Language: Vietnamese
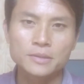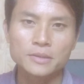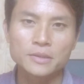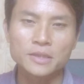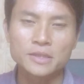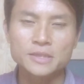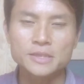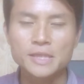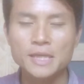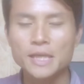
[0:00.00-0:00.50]

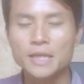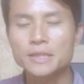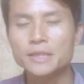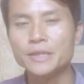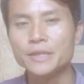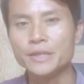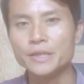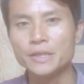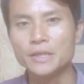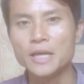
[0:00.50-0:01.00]
Thực ra
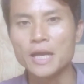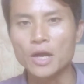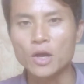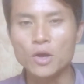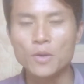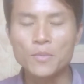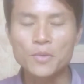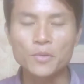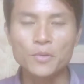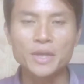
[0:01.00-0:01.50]
thì đã
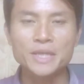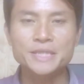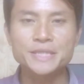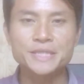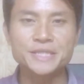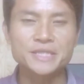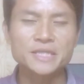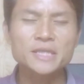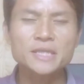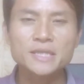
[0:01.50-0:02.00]
có một quá
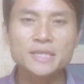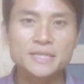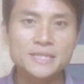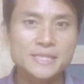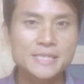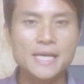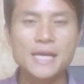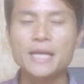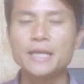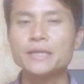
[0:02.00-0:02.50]
trình rất là
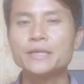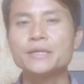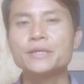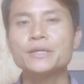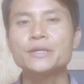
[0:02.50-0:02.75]
dài,